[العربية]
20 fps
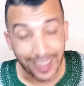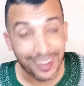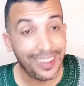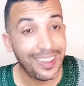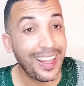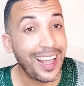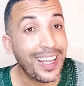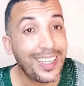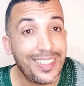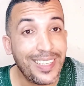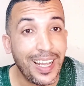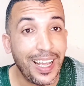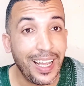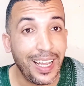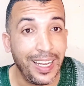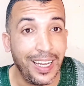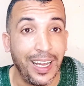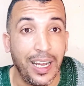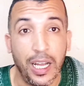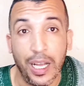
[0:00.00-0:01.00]
الله
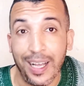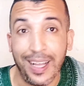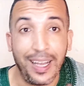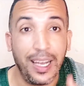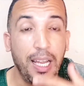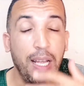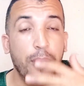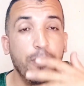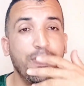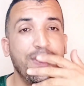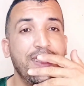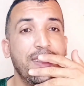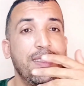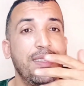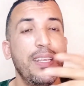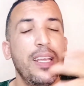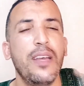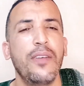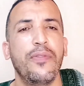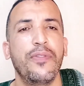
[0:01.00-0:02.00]
تعالى خلق
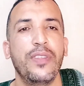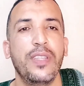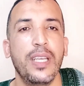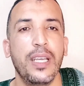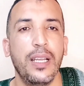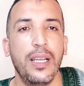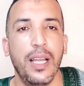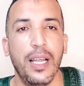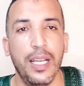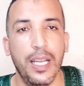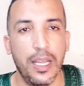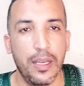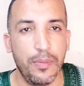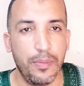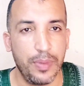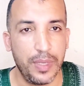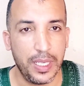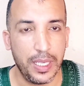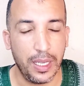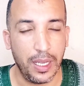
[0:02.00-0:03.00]
بزاف ديال
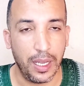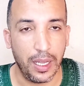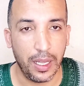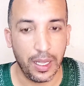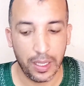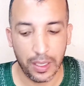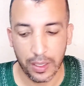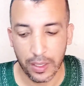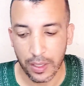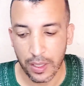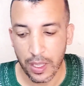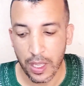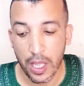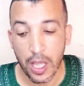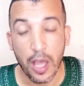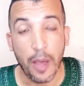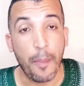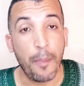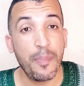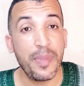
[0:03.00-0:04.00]
الانبياء
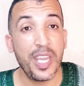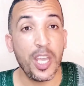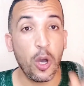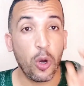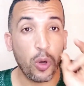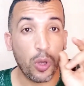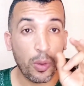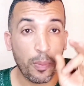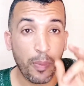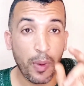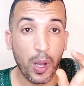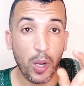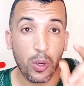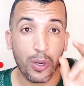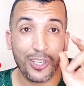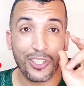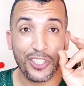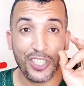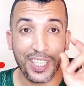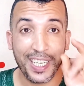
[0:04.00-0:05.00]

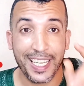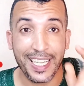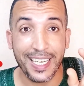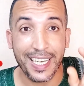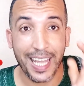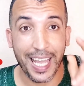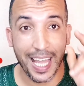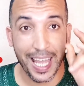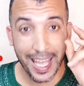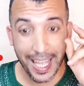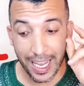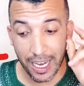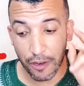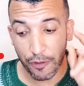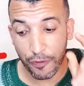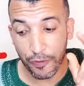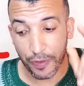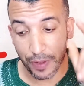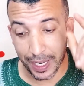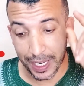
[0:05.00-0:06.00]
124
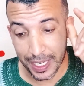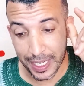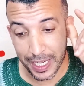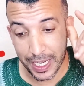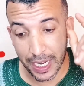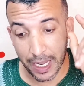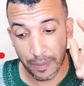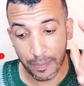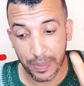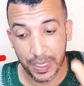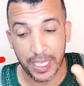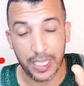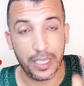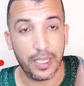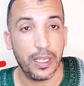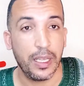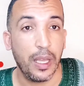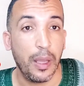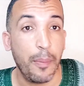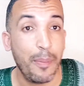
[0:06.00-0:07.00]
ألف
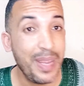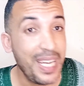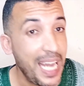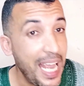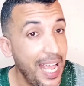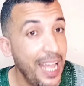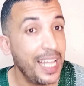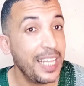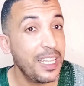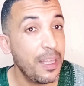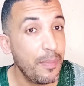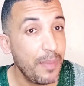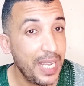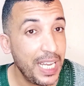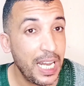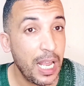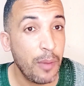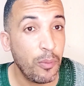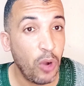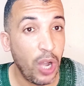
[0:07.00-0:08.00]
نبي من آدم
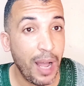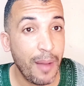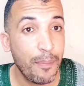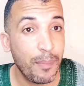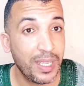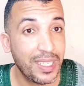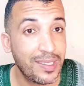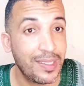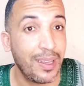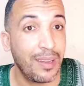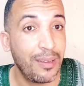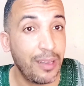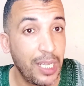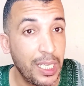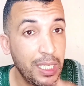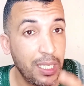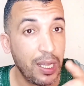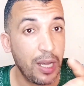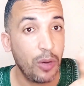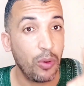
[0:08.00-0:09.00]
إلى محمد
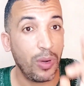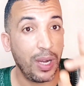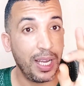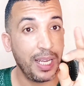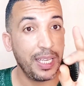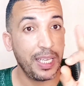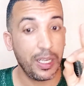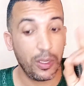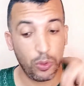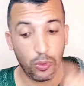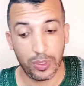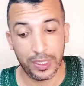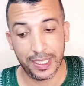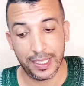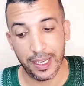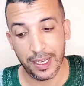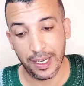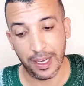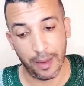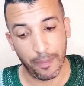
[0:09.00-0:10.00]
صلى الله عليه
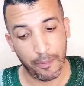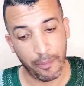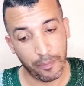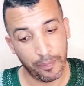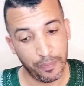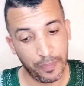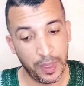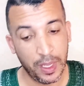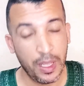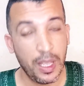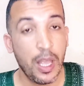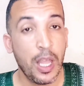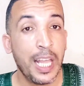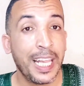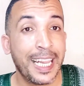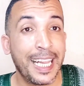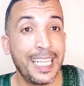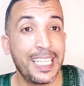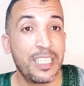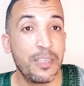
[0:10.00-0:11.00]
وسلم
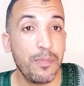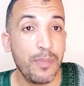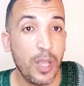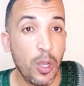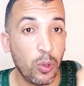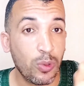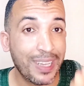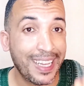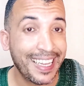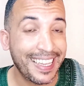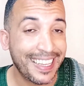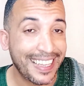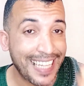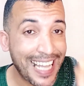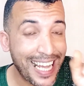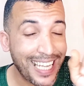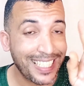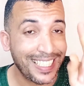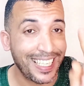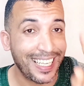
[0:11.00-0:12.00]

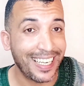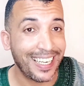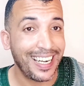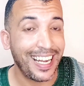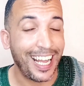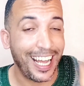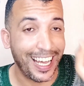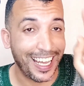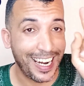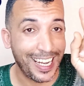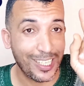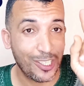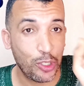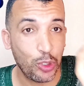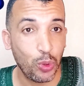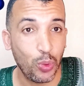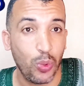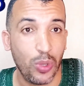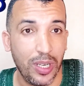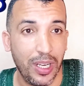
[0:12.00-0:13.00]
313
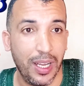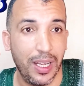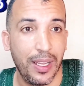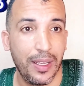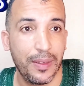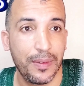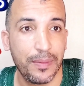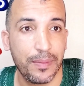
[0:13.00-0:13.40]
رسول